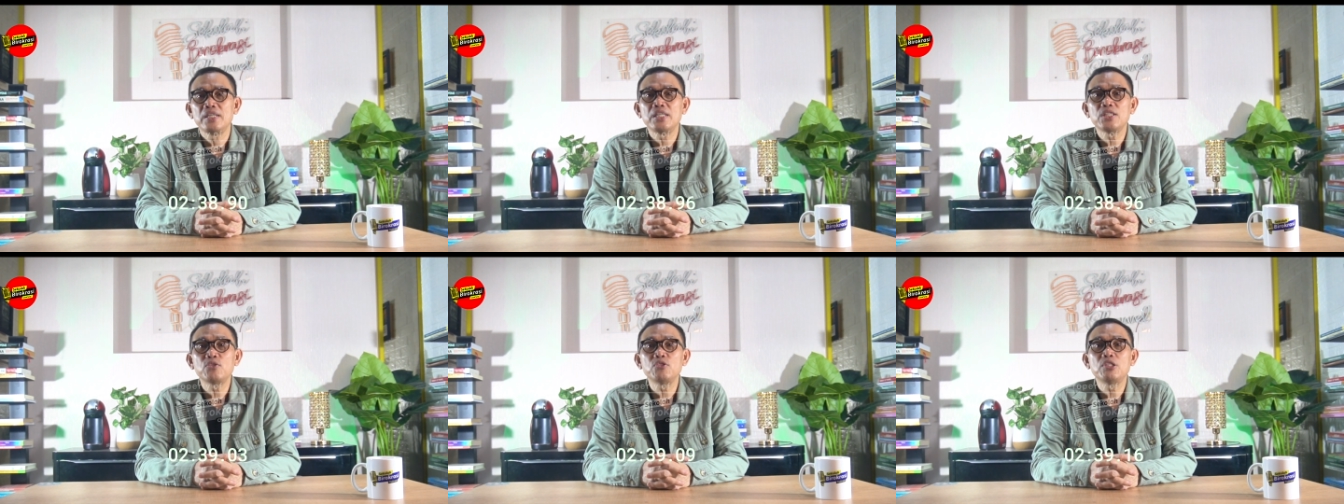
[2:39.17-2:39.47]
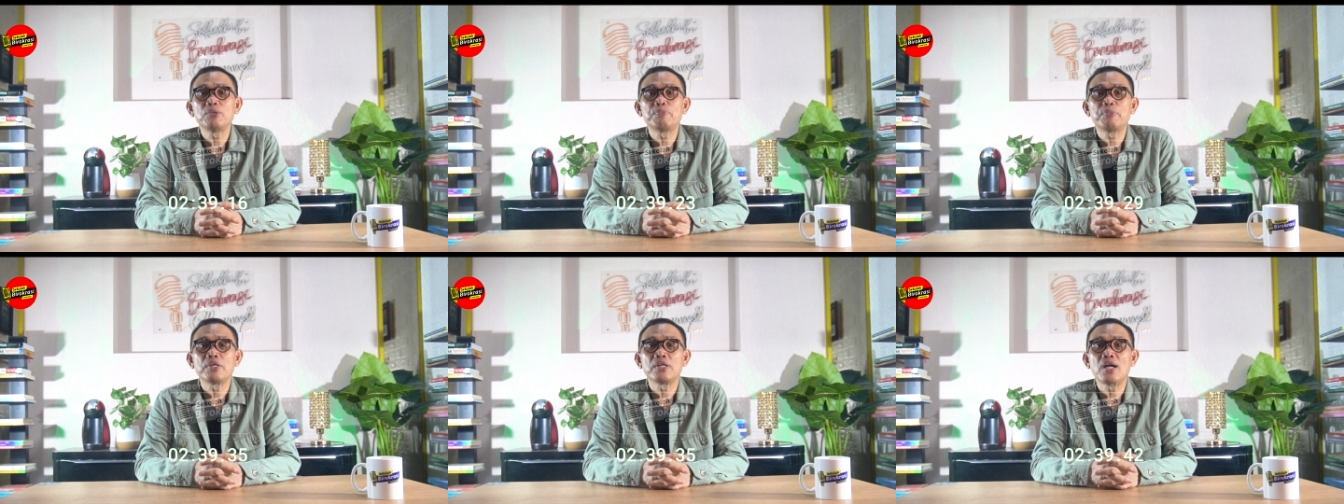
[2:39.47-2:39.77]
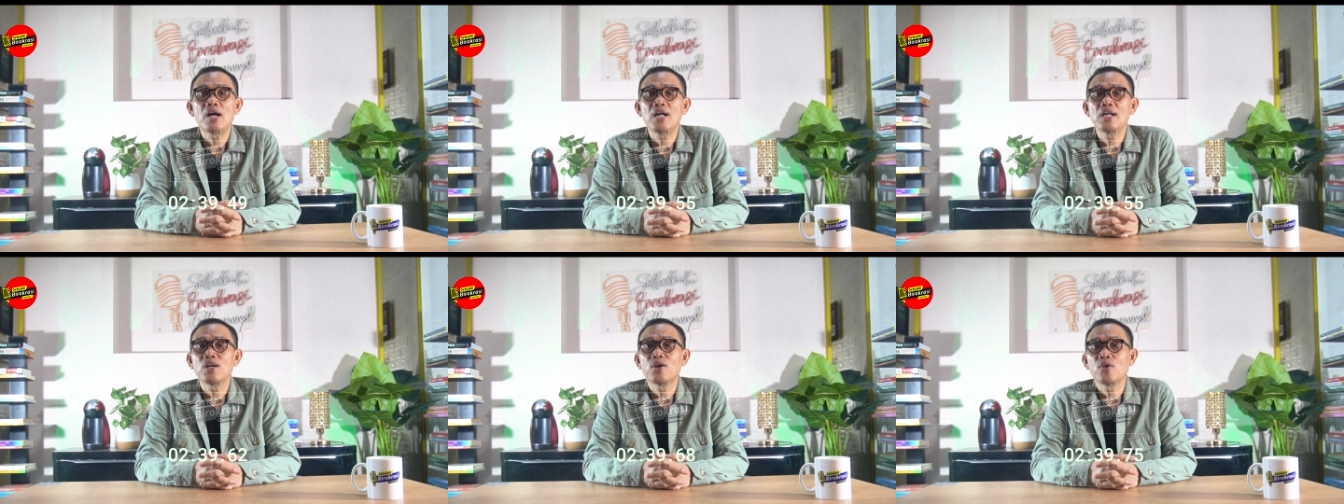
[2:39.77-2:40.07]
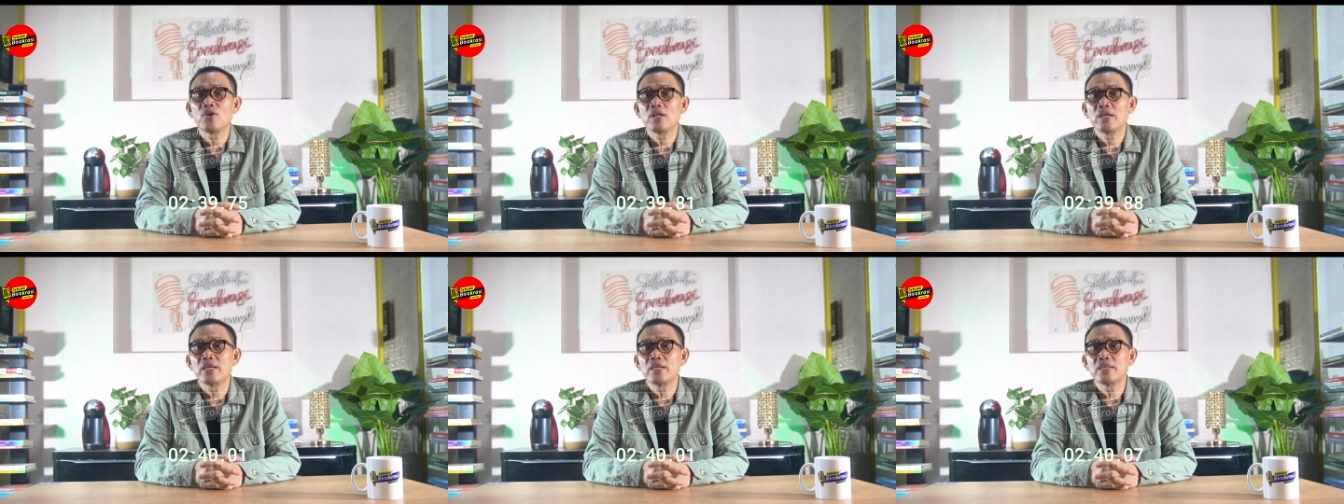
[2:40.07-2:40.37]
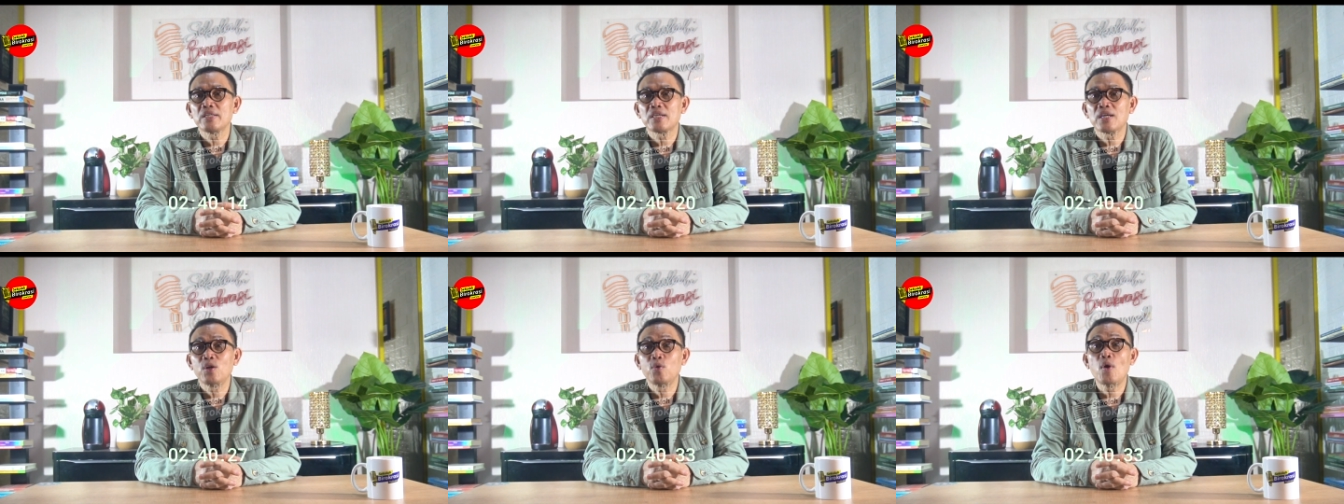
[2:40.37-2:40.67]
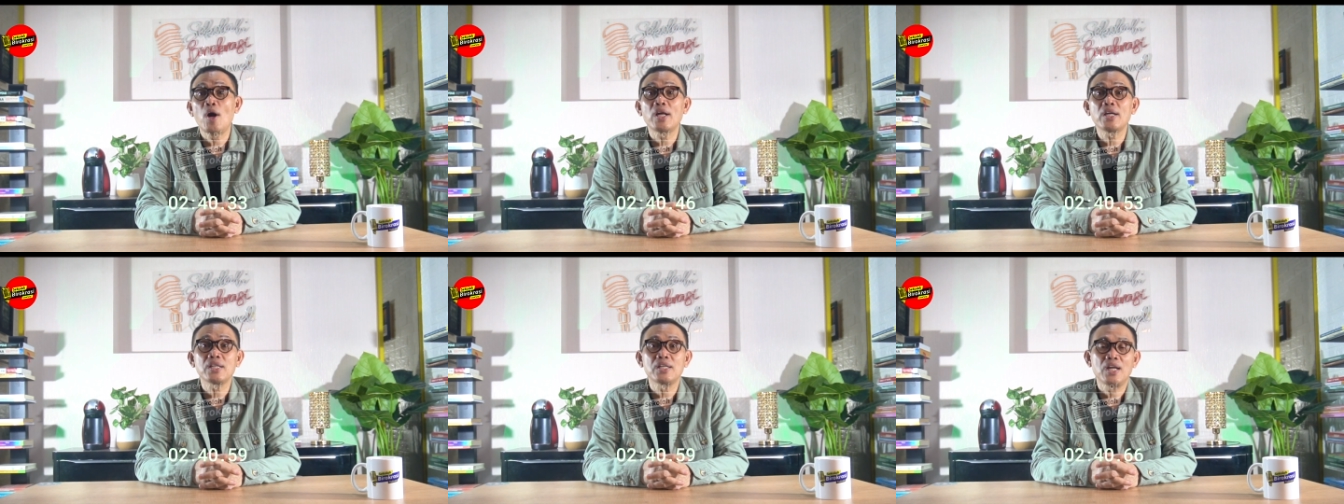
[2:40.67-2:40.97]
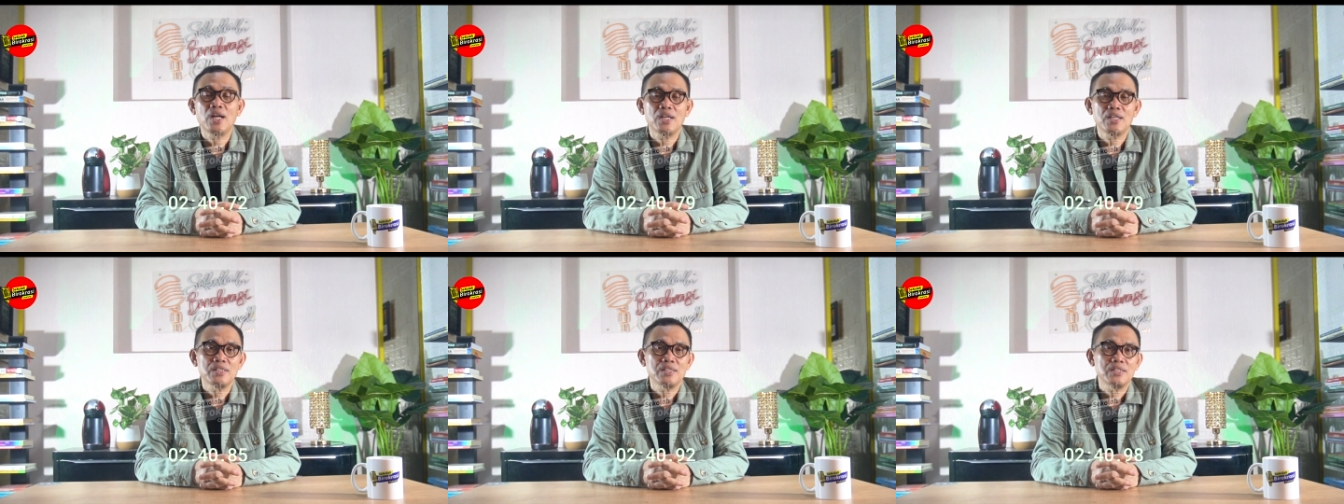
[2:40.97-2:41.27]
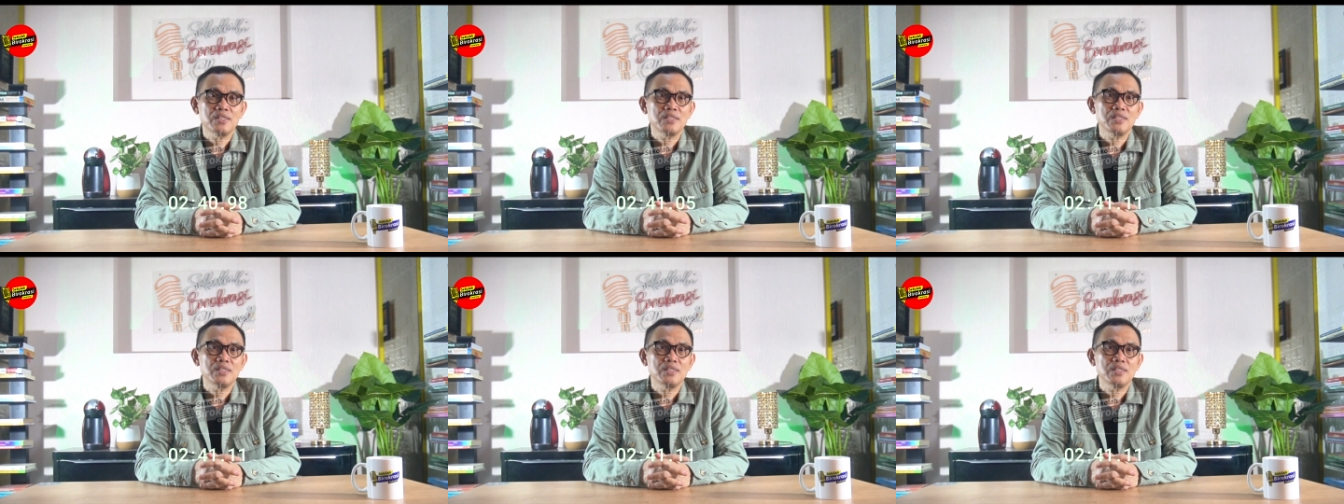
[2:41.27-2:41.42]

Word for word: itu dipegang oleh keluarga